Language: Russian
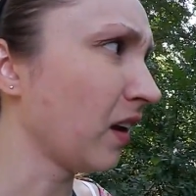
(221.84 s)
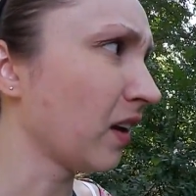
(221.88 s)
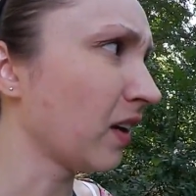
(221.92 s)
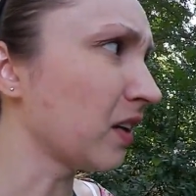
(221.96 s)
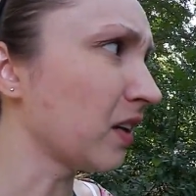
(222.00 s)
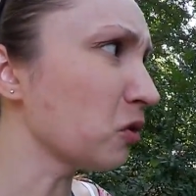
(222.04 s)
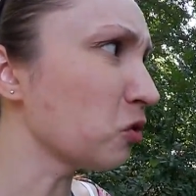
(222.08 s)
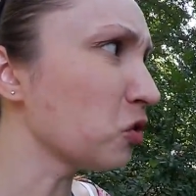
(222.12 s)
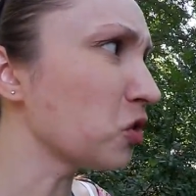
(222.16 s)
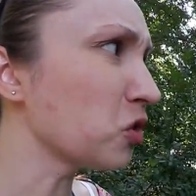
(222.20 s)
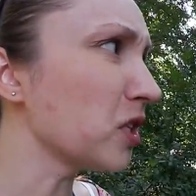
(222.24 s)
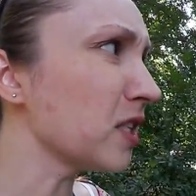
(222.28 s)

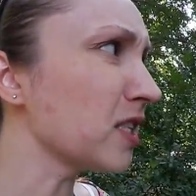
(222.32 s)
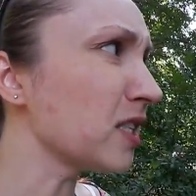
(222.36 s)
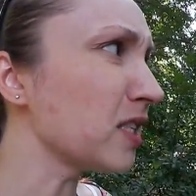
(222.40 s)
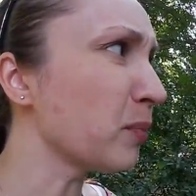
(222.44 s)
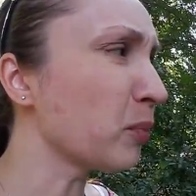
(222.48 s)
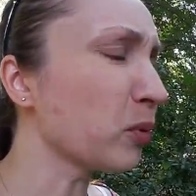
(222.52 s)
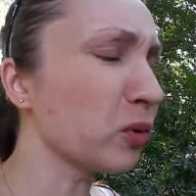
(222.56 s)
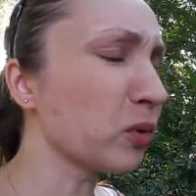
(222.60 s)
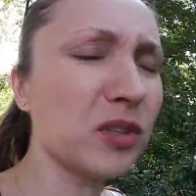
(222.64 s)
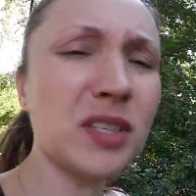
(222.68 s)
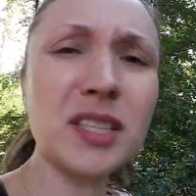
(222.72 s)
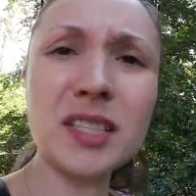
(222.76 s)
Короче, если бы
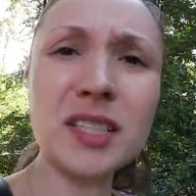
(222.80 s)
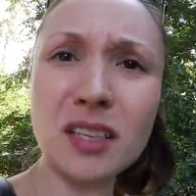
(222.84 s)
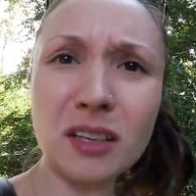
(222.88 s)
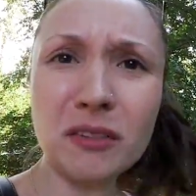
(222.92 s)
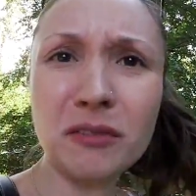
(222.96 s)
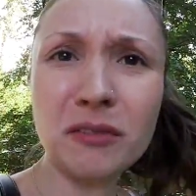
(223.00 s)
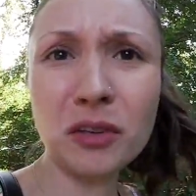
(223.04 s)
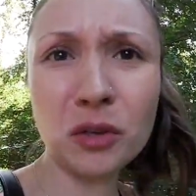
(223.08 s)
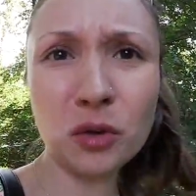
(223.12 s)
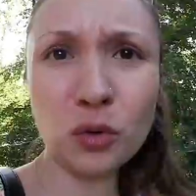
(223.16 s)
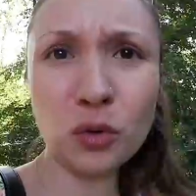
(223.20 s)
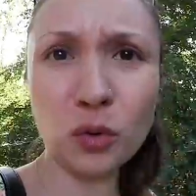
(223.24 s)
он не стал
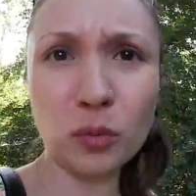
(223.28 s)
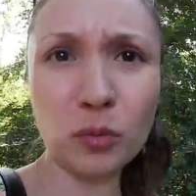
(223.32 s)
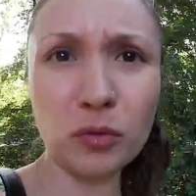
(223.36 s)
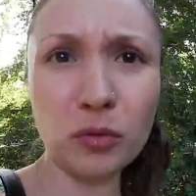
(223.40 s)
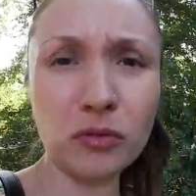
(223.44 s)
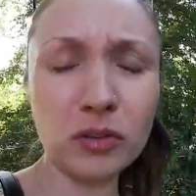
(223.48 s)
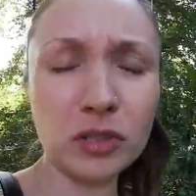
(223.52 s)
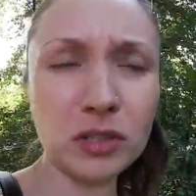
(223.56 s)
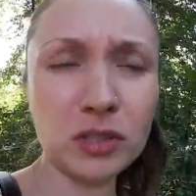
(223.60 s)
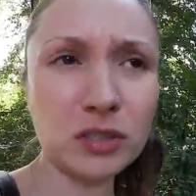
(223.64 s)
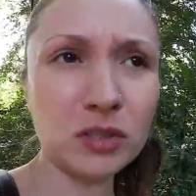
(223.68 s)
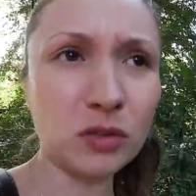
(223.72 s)

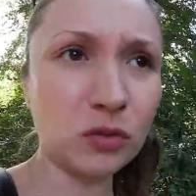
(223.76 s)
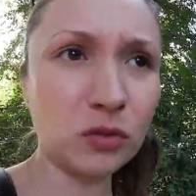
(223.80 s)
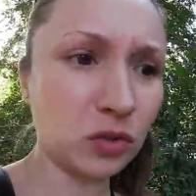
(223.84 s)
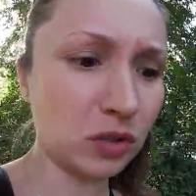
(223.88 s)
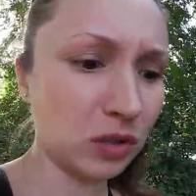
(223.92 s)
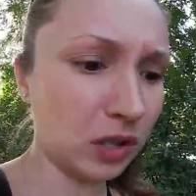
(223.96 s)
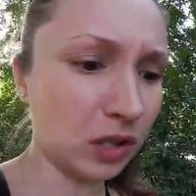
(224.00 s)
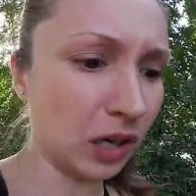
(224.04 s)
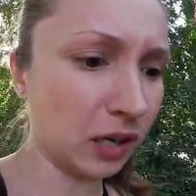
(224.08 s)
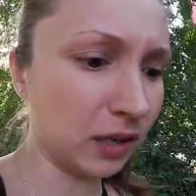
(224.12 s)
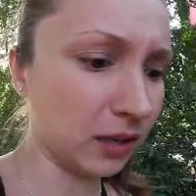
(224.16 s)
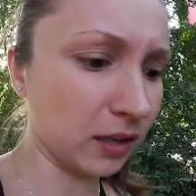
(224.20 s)
выебываться вот
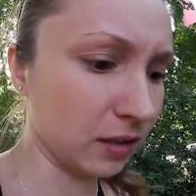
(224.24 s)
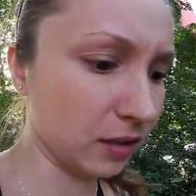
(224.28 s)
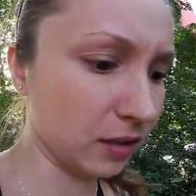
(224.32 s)
так.